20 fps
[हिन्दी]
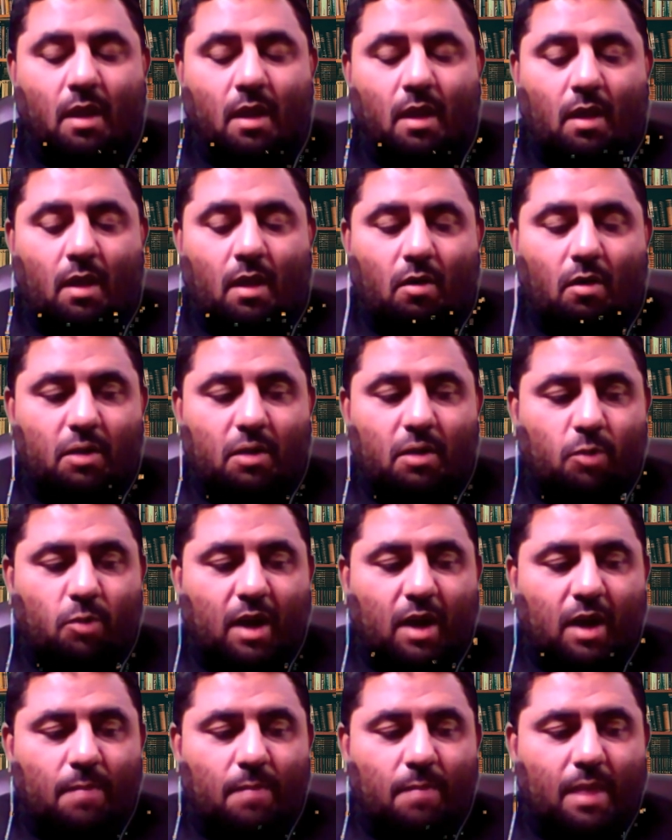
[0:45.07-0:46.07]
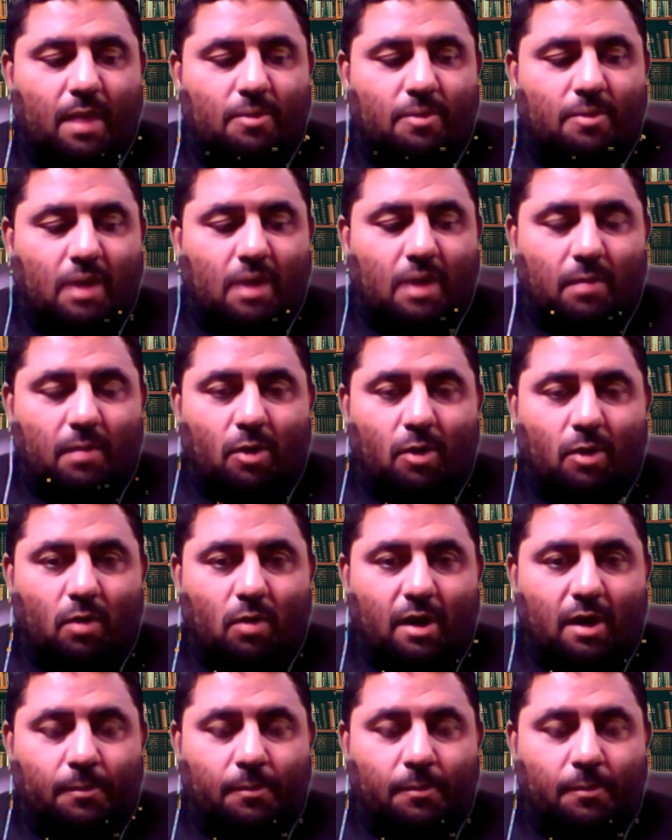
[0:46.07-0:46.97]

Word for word: और इस प्रोग्राम में आप शामिल होकर